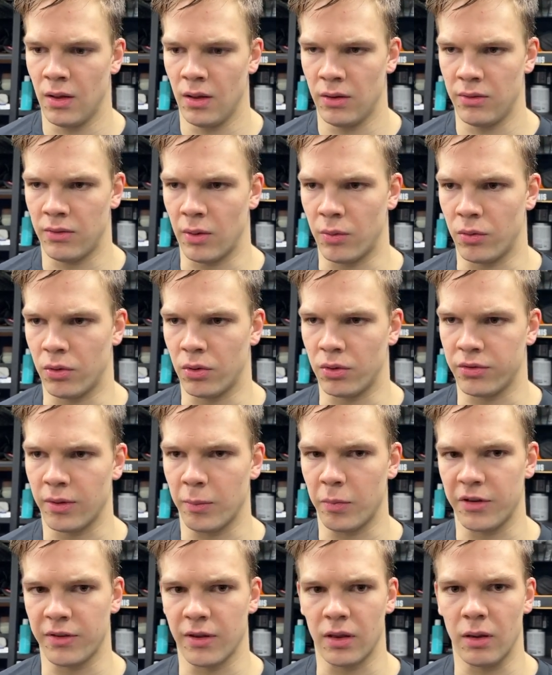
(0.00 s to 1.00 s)
siamo
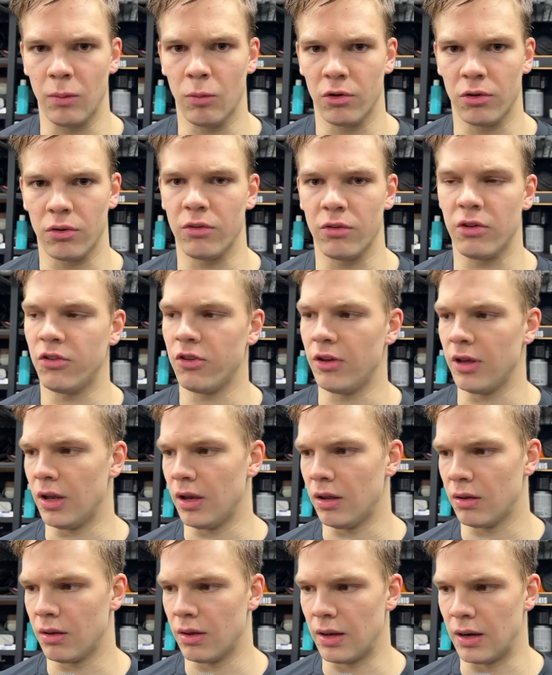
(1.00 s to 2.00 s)
sempre stati molto
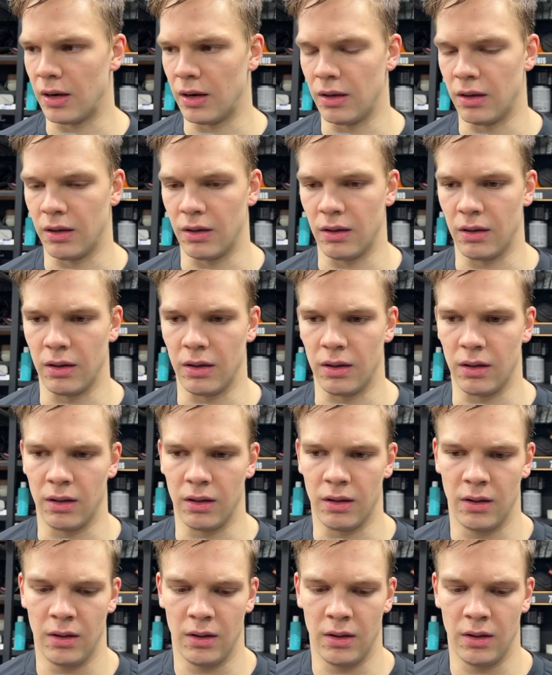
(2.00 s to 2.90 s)
vicini al,